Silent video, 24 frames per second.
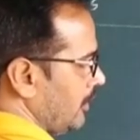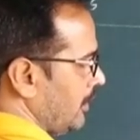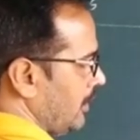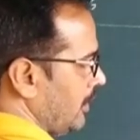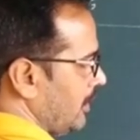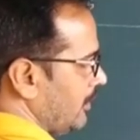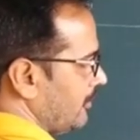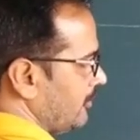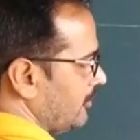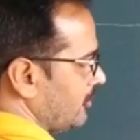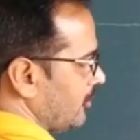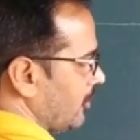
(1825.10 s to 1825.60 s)

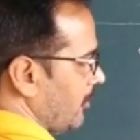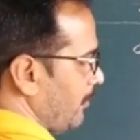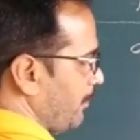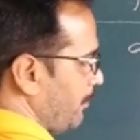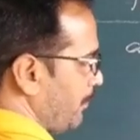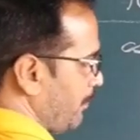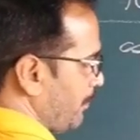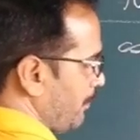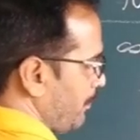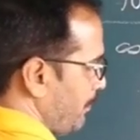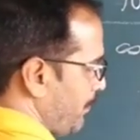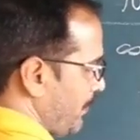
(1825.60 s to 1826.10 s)
एक सौ
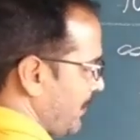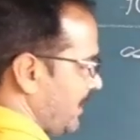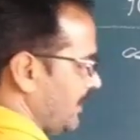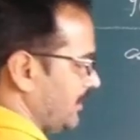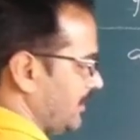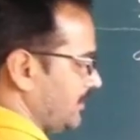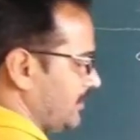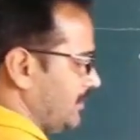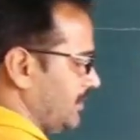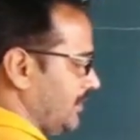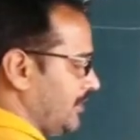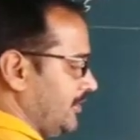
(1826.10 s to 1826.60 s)

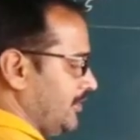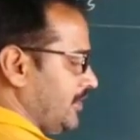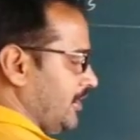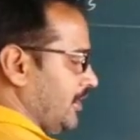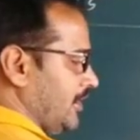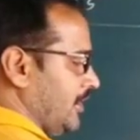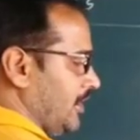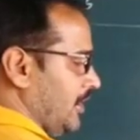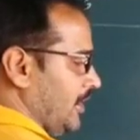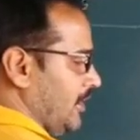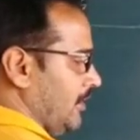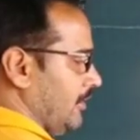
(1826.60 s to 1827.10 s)
पैंतीस
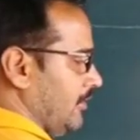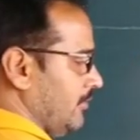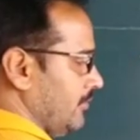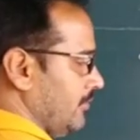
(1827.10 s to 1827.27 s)
डिग्री